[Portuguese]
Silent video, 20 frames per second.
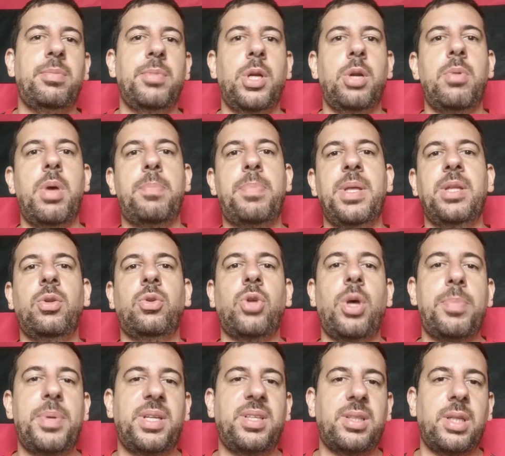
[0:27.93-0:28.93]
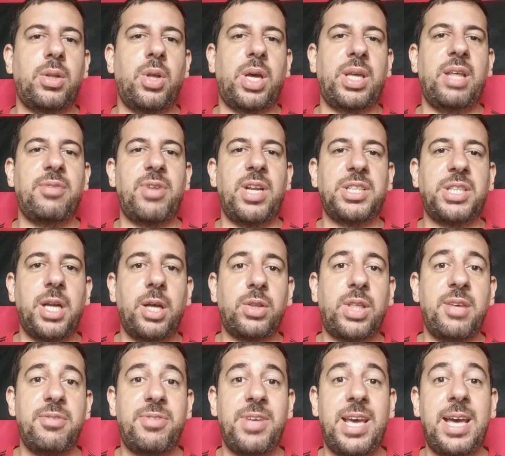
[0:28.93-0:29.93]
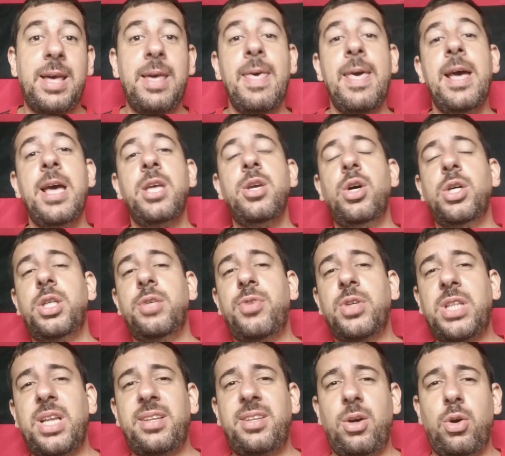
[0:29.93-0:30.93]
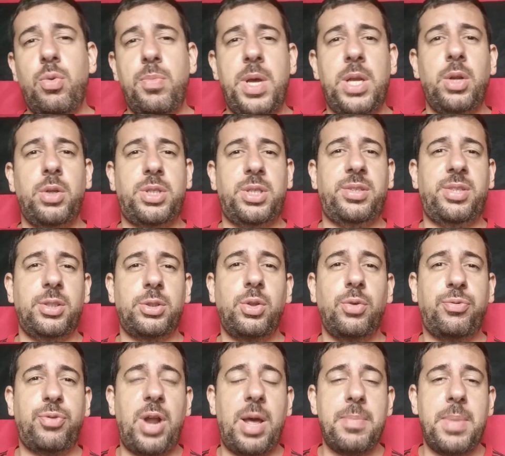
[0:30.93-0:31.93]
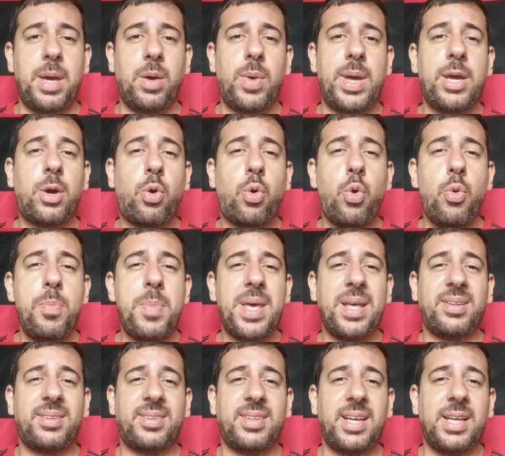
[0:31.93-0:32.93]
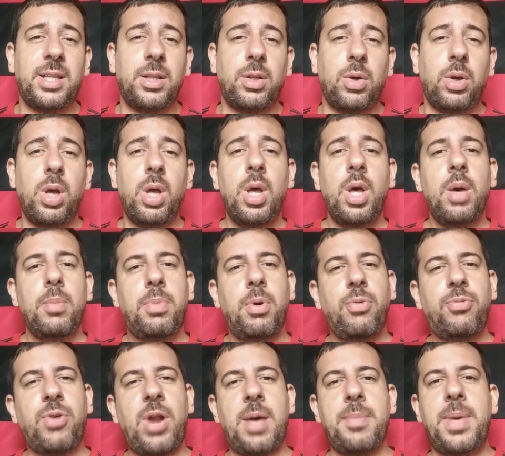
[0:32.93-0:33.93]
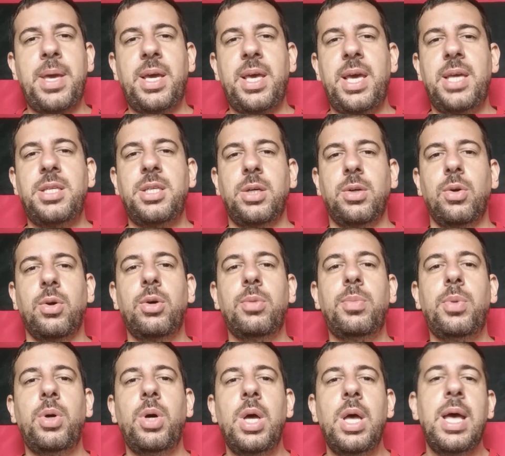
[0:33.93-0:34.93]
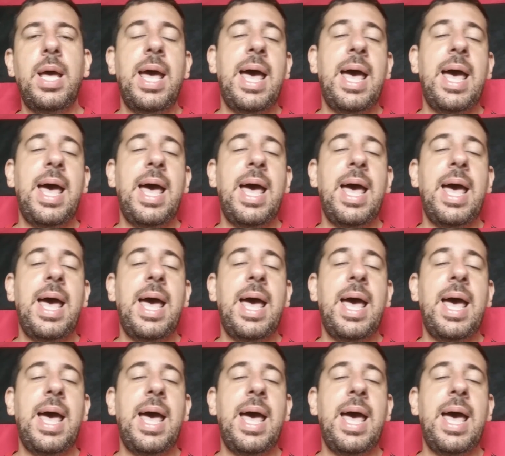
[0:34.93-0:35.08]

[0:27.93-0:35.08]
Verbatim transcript: Meu nome é Pedro, sou apresentador aqui da Fla Geral TV e hoje eu vou trazer algumas notícias do Flamengo aí, começando por Flamengo e Rede Globo.